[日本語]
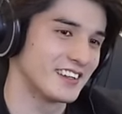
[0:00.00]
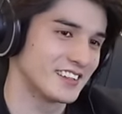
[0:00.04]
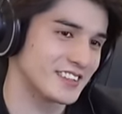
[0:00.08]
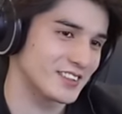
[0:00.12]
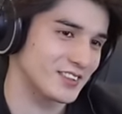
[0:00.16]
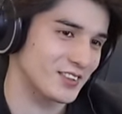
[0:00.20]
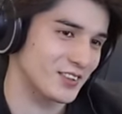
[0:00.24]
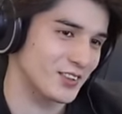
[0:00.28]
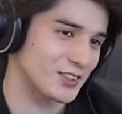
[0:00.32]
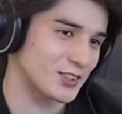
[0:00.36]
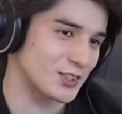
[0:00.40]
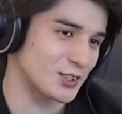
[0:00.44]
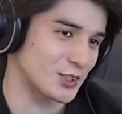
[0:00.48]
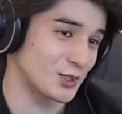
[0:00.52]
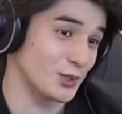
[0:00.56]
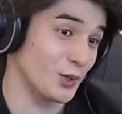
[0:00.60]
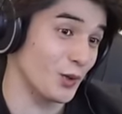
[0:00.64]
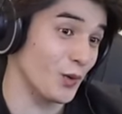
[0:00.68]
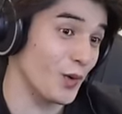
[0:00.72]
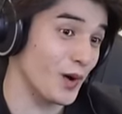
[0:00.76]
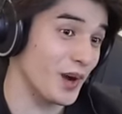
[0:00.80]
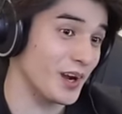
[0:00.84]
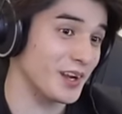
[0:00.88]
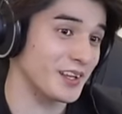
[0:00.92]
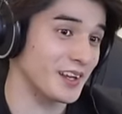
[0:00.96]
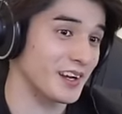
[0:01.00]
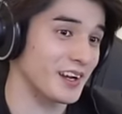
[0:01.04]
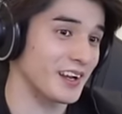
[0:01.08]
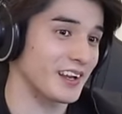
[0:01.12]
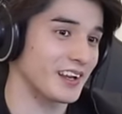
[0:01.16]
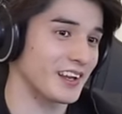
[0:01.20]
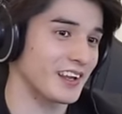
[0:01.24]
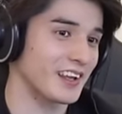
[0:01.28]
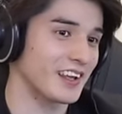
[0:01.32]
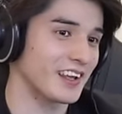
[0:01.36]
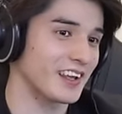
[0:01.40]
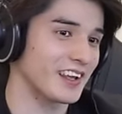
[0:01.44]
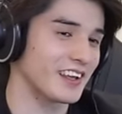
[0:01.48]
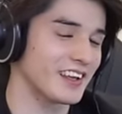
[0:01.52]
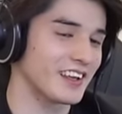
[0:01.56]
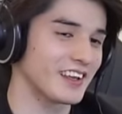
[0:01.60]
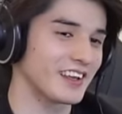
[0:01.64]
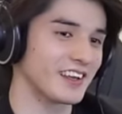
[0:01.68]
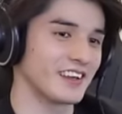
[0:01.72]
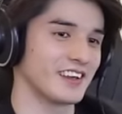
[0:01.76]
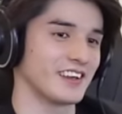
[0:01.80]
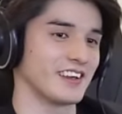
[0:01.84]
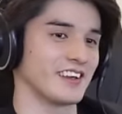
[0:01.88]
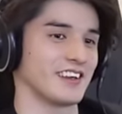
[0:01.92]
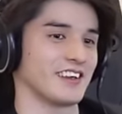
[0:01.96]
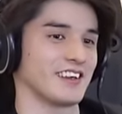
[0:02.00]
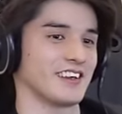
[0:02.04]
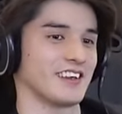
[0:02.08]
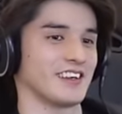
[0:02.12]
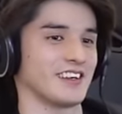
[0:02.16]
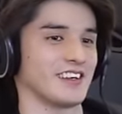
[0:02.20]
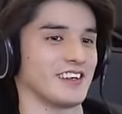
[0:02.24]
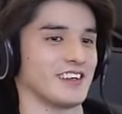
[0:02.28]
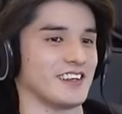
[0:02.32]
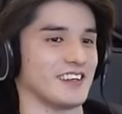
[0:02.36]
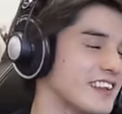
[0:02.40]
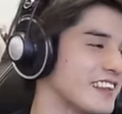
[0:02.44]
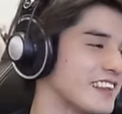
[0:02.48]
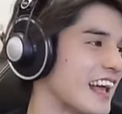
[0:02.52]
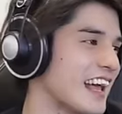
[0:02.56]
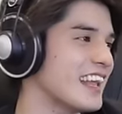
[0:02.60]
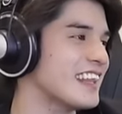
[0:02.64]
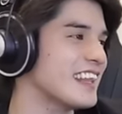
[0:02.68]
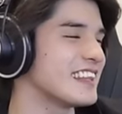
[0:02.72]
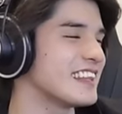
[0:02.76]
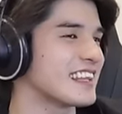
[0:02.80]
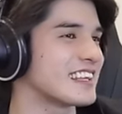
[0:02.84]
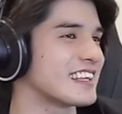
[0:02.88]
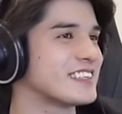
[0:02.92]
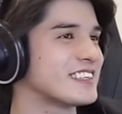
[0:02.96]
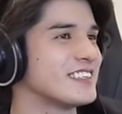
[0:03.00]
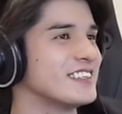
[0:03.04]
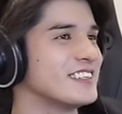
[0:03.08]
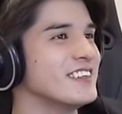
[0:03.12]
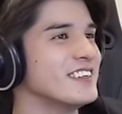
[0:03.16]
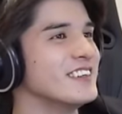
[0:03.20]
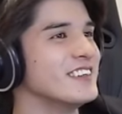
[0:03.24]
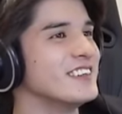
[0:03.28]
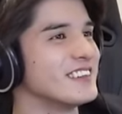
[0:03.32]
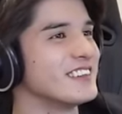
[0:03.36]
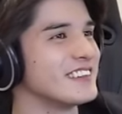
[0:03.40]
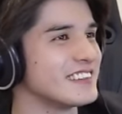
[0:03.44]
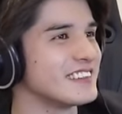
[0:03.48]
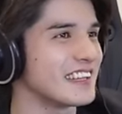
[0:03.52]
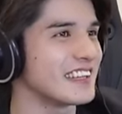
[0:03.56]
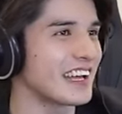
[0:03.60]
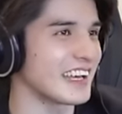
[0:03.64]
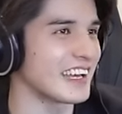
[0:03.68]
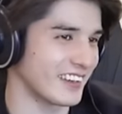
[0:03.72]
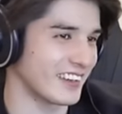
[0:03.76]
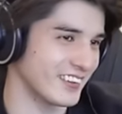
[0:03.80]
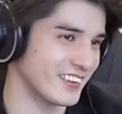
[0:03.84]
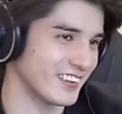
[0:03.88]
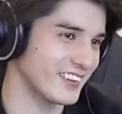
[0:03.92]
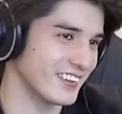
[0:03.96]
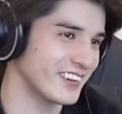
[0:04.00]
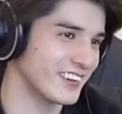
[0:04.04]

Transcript: それを15回だからね。なんで食うんだよ。